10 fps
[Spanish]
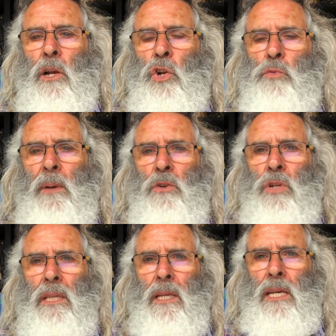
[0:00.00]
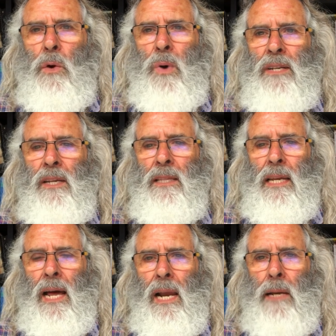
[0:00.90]
Los perros que tenía Juan
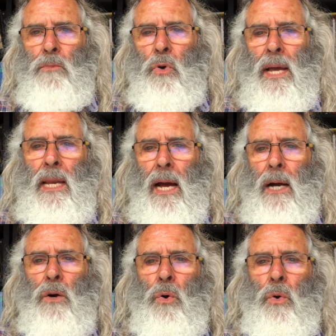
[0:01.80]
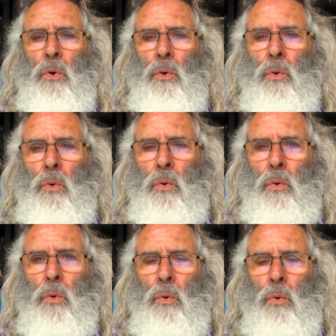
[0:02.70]
Santana Álamo era
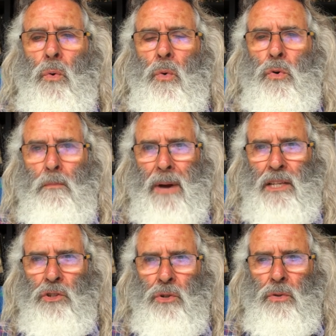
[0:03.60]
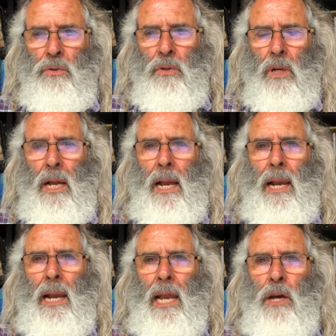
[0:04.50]
un macho
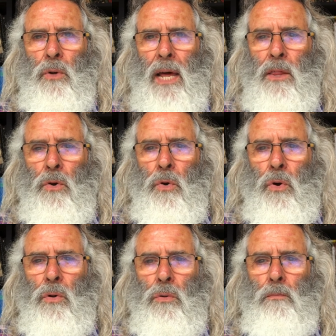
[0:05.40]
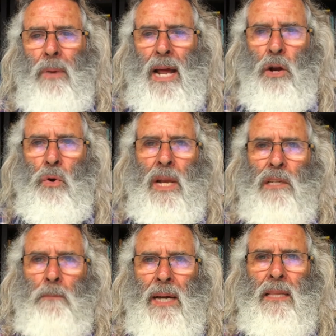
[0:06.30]
leonado con blanco en
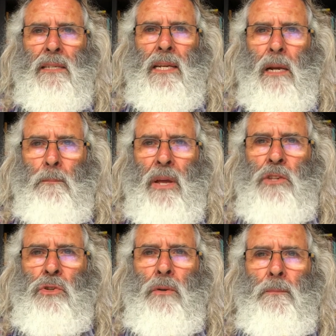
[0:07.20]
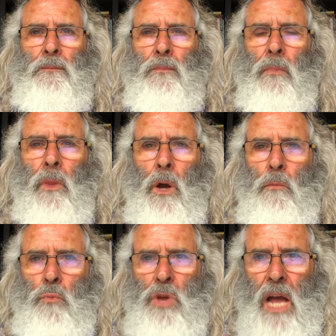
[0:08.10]
las patas y en el pecho,
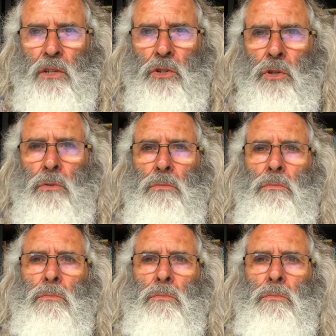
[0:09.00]
muy ancho,